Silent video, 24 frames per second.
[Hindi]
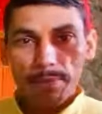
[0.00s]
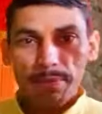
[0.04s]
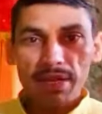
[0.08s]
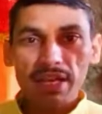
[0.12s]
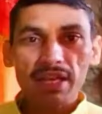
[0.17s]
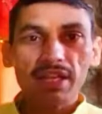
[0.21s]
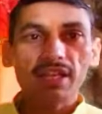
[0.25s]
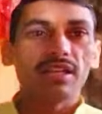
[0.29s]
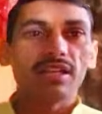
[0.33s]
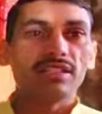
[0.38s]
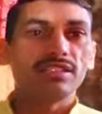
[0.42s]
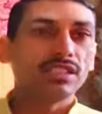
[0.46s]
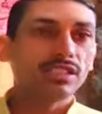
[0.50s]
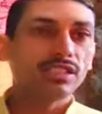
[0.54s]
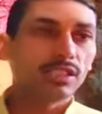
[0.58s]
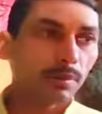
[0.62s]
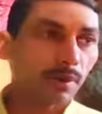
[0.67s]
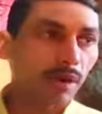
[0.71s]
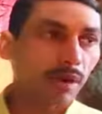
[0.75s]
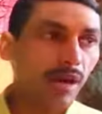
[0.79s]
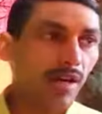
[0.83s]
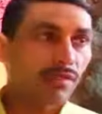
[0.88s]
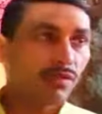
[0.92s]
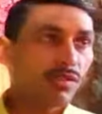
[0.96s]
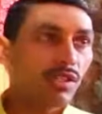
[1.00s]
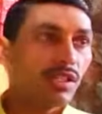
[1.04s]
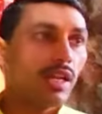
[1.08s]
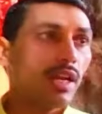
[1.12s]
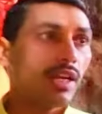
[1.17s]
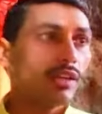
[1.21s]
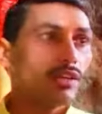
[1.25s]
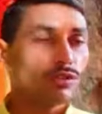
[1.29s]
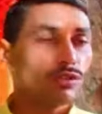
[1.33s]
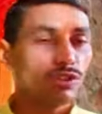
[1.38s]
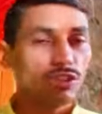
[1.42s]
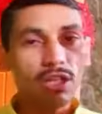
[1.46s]
अपने घर से जब आती
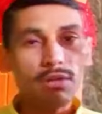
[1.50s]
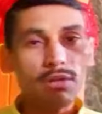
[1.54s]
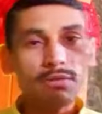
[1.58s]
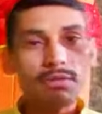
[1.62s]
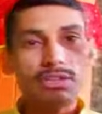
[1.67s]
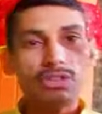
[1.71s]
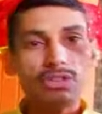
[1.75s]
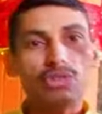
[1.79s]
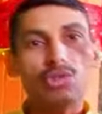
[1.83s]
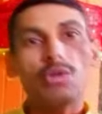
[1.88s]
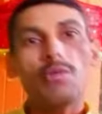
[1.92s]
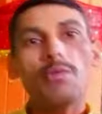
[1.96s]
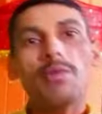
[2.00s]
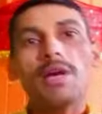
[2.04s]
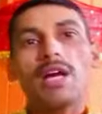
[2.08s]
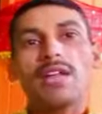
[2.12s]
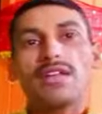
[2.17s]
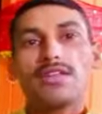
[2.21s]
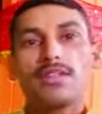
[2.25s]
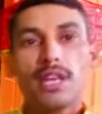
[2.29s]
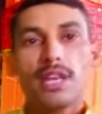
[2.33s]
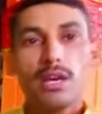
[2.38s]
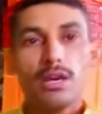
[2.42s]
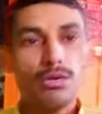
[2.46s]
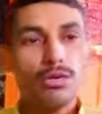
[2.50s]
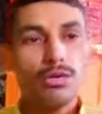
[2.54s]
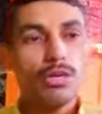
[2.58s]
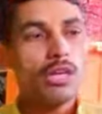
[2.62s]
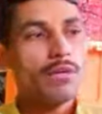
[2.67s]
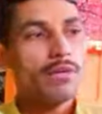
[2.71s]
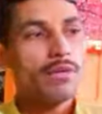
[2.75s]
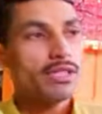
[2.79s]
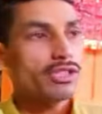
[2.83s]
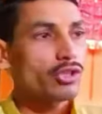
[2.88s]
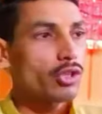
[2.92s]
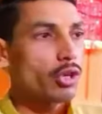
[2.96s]
है तो जिन वस्त्रों में आती है
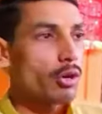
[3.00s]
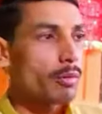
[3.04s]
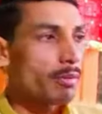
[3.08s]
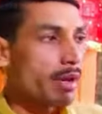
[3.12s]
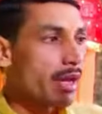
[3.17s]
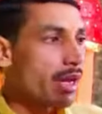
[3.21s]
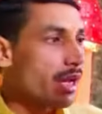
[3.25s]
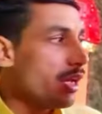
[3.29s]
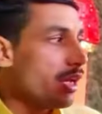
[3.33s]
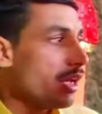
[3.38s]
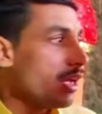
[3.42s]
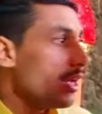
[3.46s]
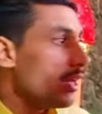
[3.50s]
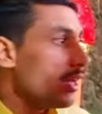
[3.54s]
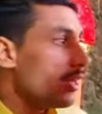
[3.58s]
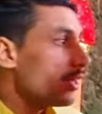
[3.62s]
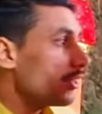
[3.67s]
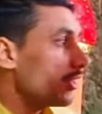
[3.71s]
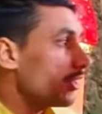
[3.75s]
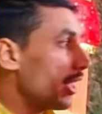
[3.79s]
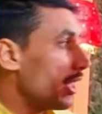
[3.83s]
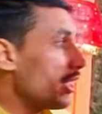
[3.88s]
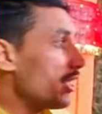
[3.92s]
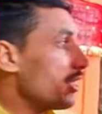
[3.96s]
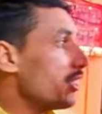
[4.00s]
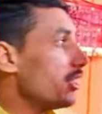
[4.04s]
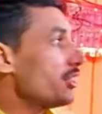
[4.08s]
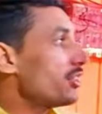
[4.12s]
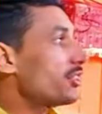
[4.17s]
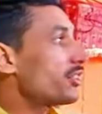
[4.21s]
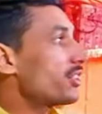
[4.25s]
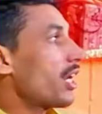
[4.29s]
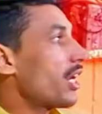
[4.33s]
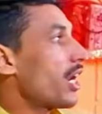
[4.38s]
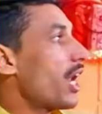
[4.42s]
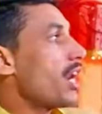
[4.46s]
उन्हीं वस्त्रों में इधर
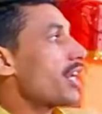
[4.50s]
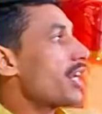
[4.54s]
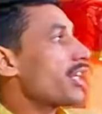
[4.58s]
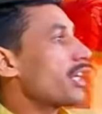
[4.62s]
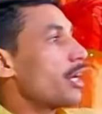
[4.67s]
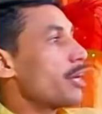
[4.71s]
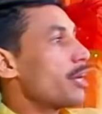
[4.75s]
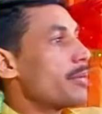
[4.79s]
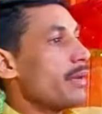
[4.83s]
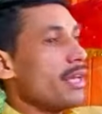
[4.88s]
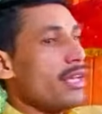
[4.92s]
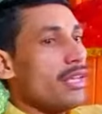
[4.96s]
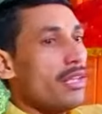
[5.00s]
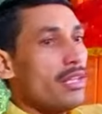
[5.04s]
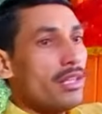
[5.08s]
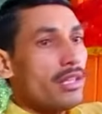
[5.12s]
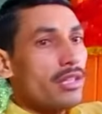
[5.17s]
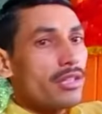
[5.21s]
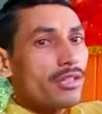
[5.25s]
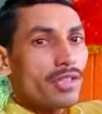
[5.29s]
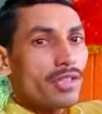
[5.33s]
इस स्नान घर में